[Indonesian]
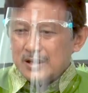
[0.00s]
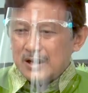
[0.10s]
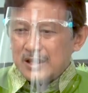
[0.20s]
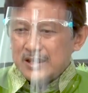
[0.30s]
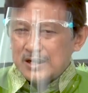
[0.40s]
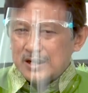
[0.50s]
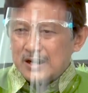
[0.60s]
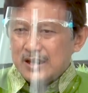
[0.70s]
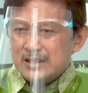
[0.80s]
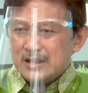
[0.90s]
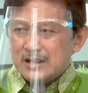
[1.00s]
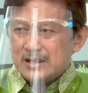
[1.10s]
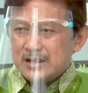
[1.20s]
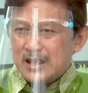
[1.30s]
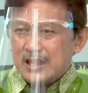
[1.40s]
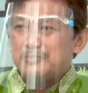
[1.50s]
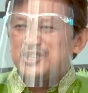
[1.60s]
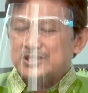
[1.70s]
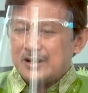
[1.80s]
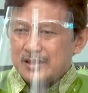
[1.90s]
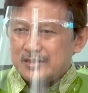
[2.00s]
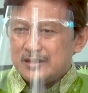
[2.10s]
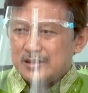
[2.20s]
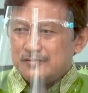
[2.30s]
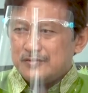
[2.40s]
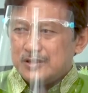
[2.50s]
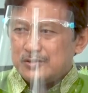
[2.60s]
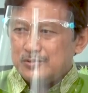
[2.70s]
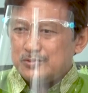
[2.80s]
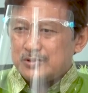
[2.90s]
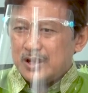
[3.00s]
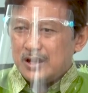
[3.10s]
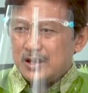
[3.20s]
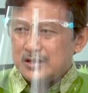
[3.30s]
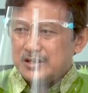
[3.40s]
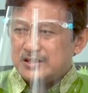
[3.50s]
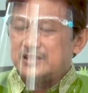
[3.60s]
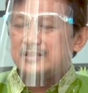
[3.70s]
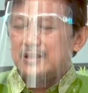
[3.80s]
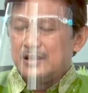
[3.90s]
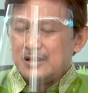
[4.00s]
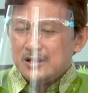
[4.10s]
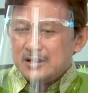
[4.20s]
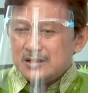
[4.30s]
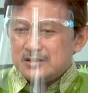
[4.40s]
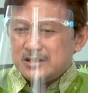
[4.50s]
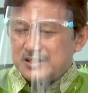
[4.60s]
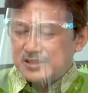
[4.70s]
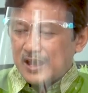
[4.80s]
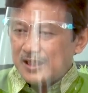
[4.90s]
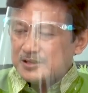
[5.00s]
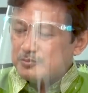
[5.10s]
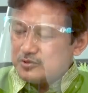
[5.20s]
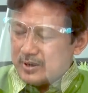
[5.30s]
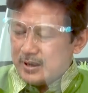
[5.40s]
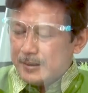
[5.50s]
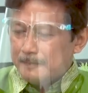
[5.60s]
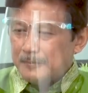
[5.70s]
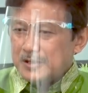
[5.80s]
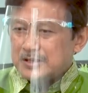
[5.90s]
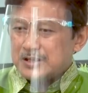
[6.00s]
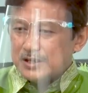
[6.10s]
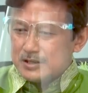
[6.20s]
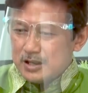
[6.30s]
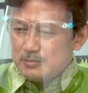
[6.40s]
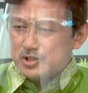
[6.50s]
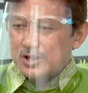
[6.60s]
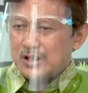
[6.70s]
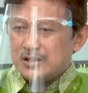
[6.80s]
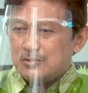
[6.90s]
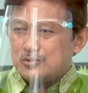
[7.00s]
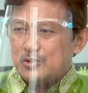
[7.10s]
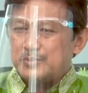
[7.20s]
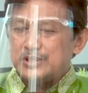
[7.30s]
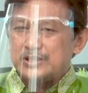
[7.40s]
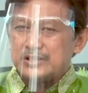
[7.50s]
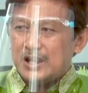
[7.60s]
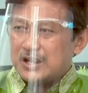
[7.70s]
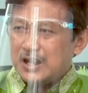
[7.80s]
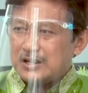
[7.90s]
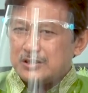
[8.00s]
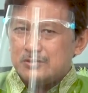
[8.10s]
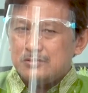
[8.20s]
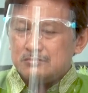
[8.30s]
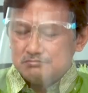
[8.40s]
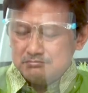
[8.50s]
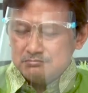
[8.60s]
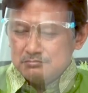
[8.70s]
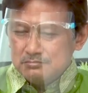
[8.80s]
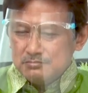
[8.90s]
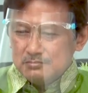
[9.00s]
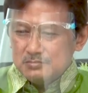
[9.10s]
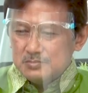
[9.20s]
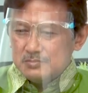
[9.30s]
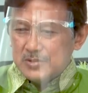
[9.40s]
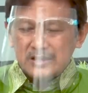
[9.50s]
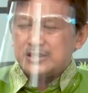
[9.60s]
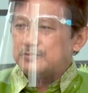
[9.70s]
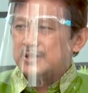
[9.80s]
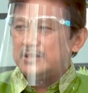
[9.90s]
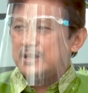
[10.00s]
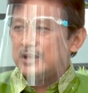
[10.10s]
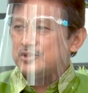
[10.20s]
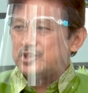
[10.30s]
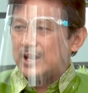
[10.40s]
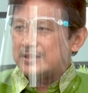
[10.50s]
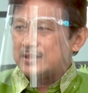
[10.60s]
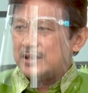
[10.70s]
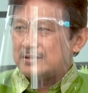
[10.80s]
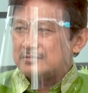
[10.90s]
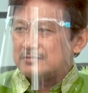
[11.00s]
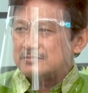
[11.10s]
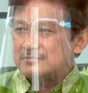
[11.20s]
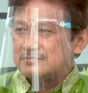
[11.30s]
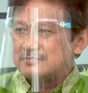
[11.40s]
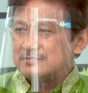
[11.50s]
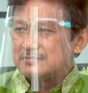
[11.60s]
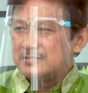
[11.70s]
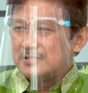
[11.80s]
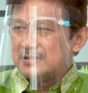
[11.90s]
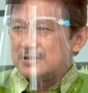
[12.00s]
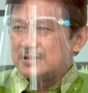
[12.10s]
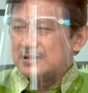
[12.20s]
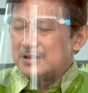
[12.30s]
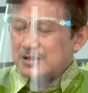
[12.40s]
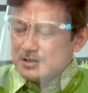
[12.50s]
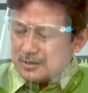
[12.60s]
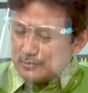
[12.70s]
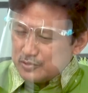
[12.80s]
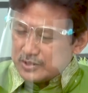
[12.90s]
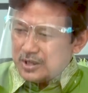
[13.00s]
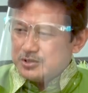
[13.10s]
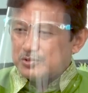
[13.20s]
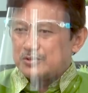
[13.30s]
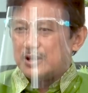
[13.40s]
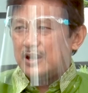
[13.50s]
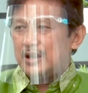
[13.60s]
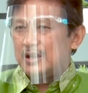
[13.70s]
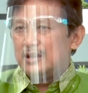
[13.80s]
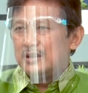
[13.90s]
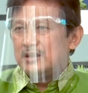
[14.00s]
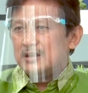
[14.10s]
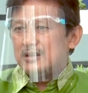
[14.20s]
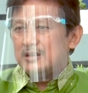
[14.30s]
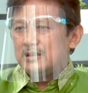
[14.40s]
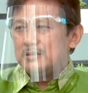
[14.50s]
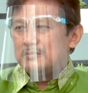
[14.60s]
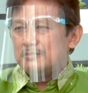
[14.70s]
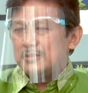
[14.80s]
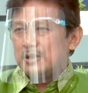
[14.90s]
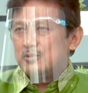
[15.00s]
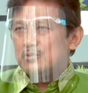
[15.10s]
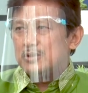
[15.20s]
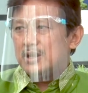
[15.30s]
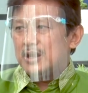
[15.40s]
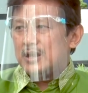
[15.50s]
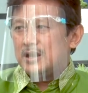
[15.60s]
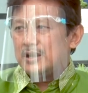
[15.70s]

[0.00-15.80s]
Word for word: layanan-layanan administratif hmm. itu sudah digit, digital semua. Hmm. Sehingga misalnya untuk penjejakan itu hmm. mahasiswa tidak harus datang. Tidak harus datang ya. Kemudian juga eh, mengunggah